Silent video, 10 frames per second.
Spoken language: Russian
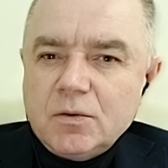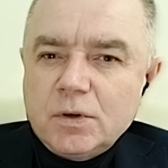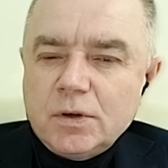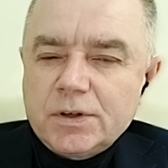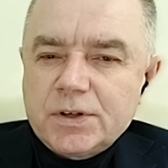
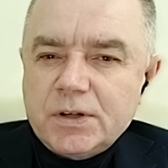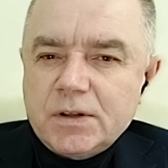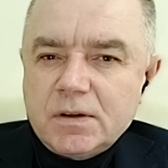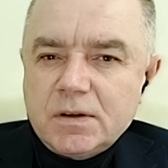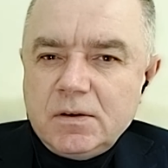
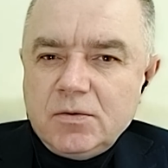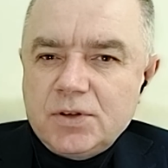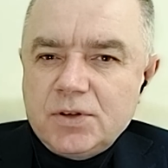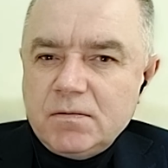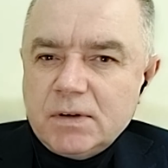Укрджет
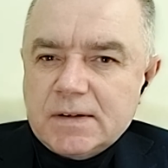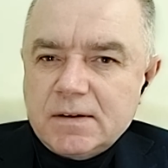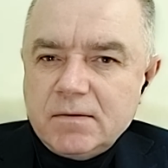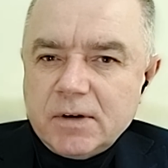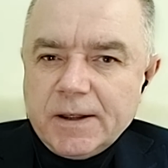
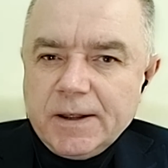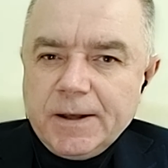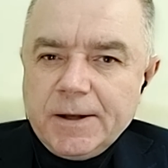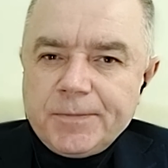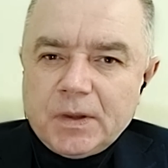UG-22.
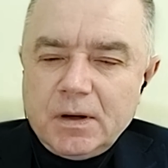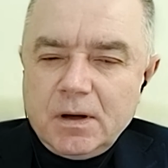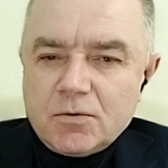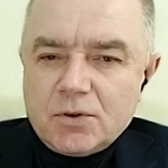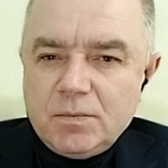Э,
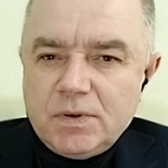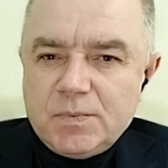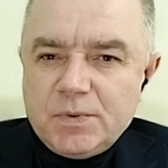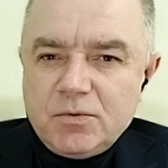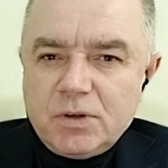хороший
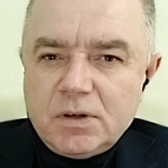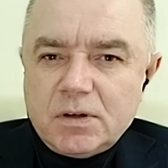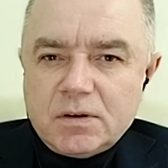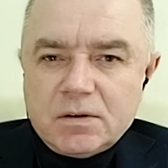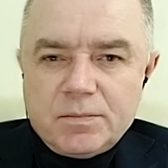
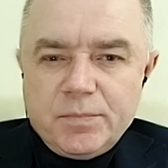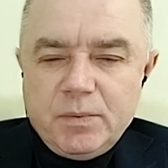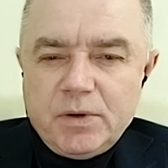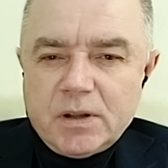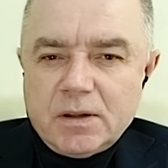беспилотник,
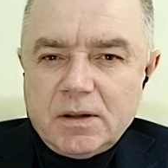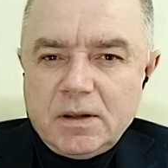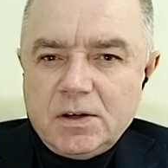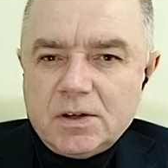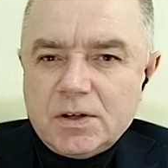примерно
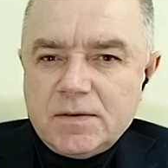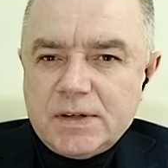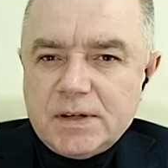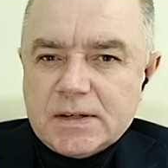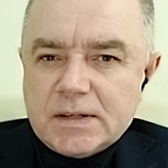такие же и
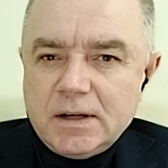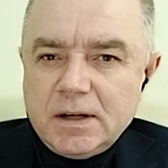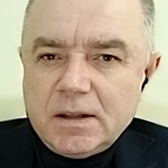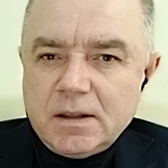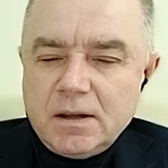все
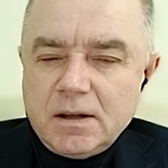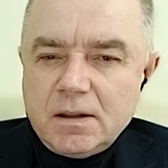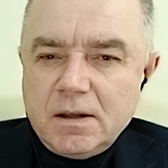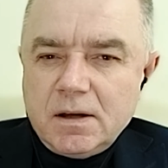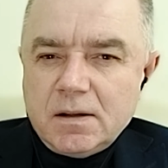остальные. Да,
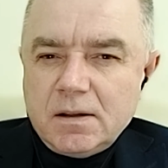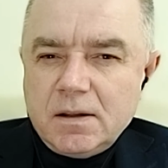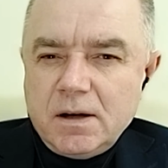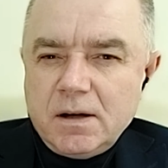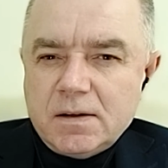да,
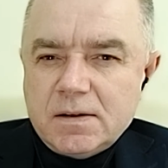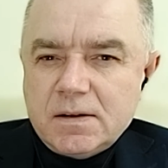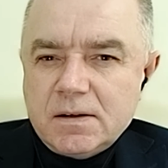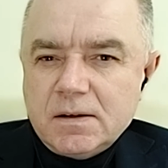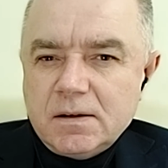
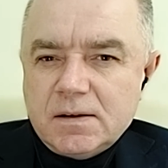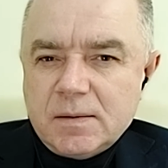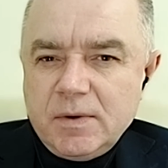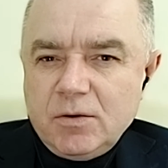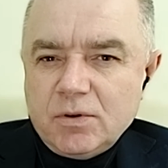дальность
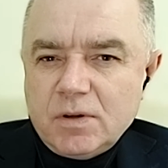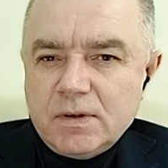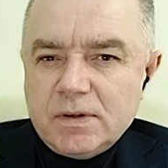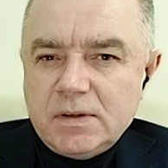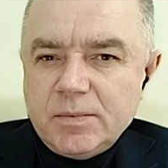
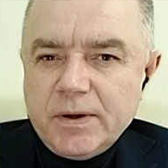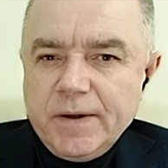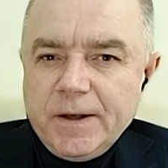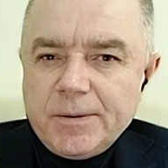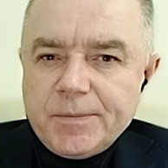самолетного типа